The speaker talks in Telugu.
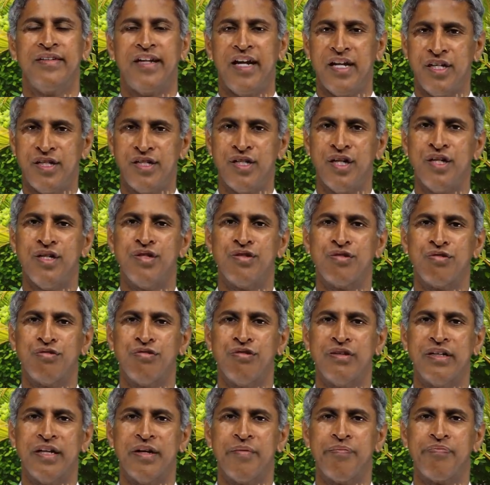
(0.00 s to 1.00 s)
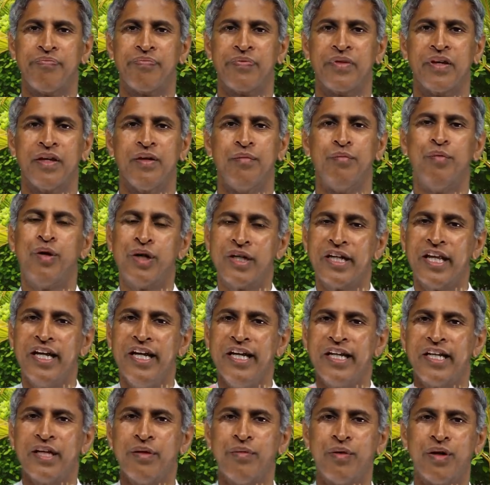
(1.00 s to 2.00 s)
టెస్ట్ చేయించుకుంటే
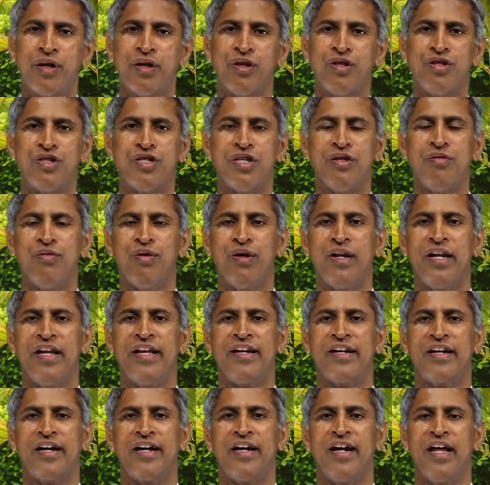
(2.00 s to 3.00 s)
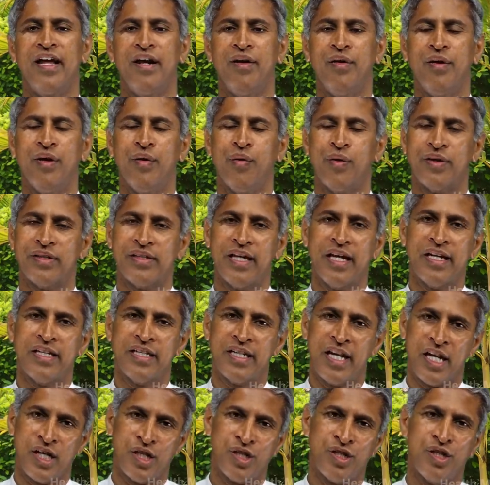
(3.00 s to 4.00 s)
మొటిలిటీ ఉండదు జీవం లేని కణాలు ఉంటాయి ఒకసారి
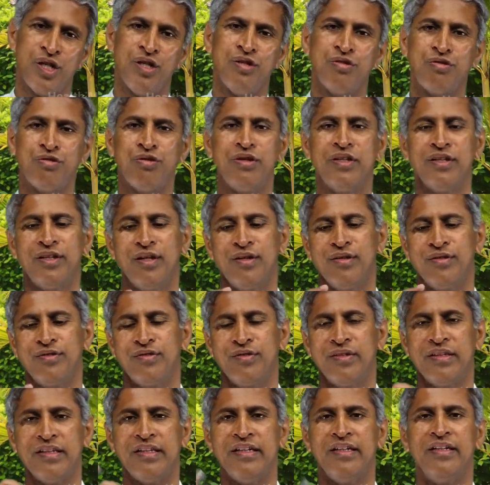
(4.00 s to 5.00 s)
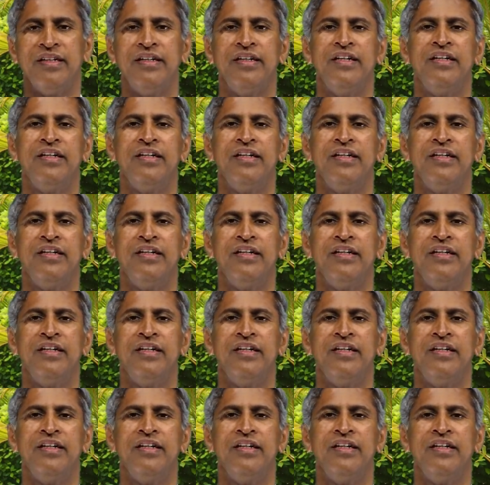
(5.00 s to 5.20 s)
టెస్ట్ చేయించుకుంటే తెలుస్తుంది